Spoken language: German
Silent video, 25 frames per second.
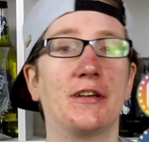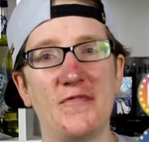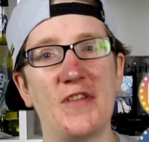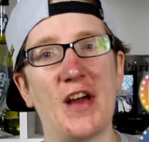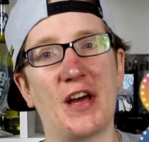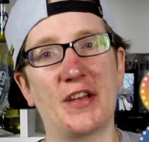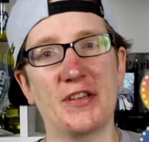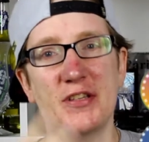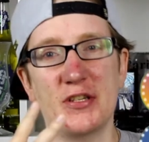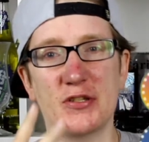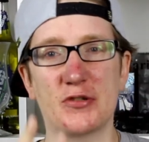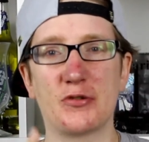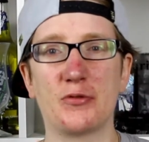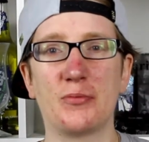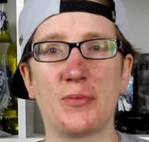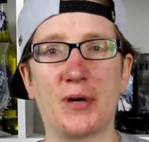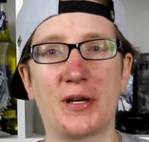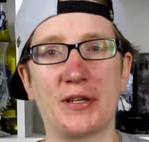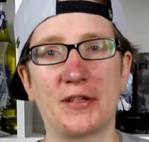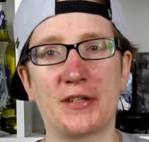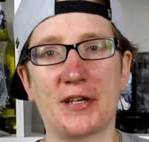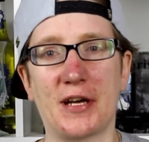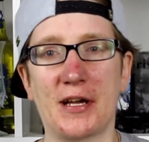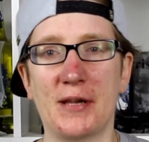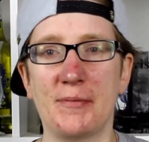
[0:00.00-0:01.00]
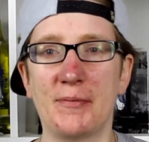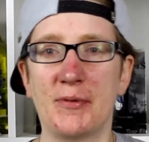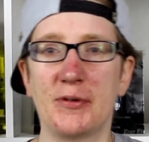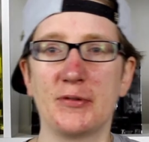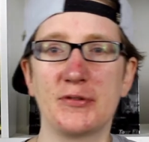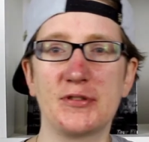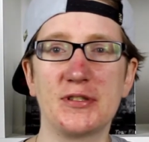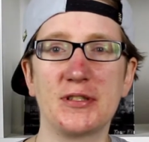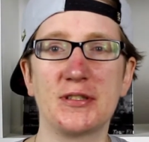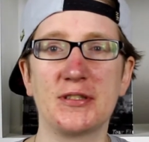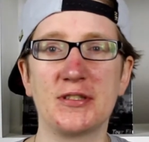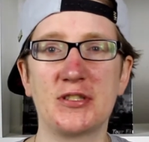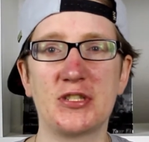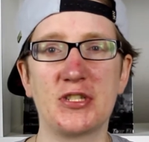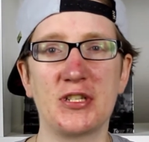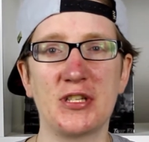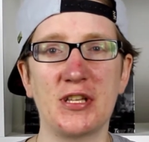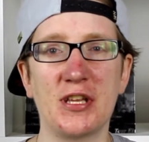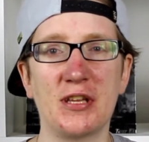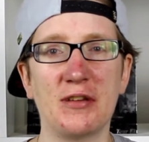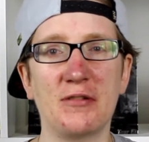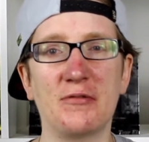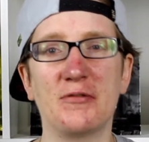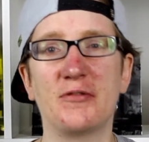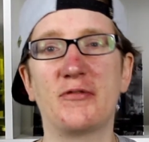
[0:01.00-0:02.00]
Wir hatten ja schon mal einen Teil mit lustigen
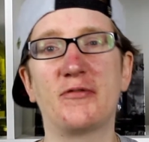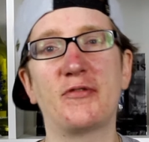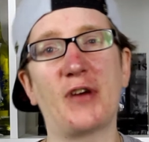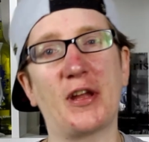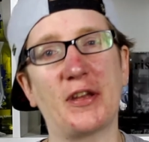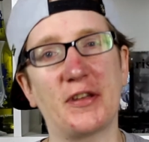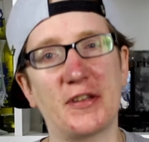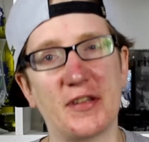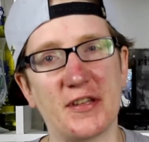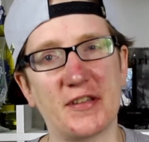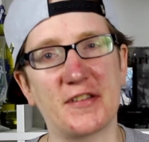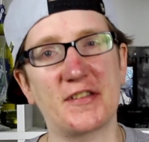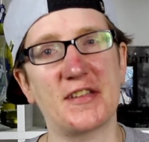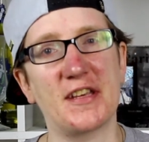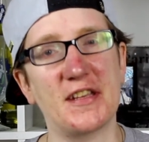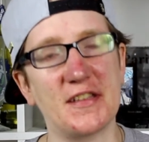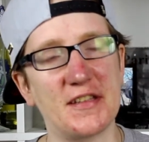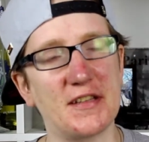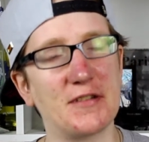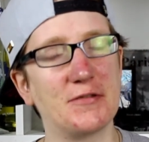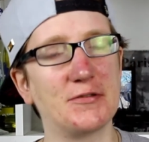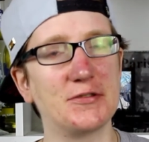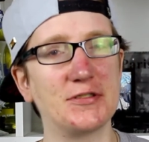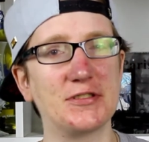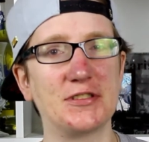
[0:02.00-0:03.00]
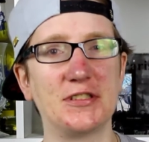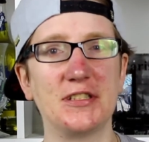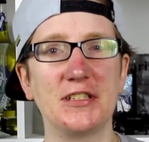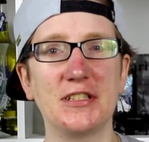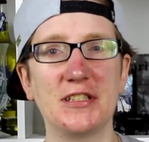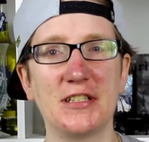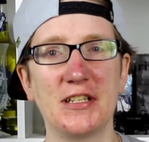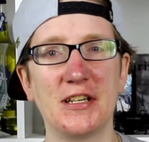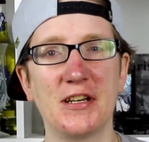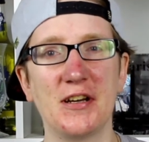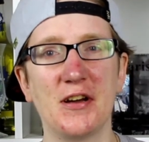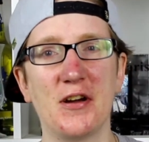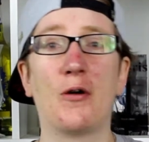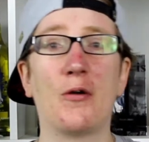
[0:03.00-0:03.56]
Schildern ich fand das sehr, sehr lustig.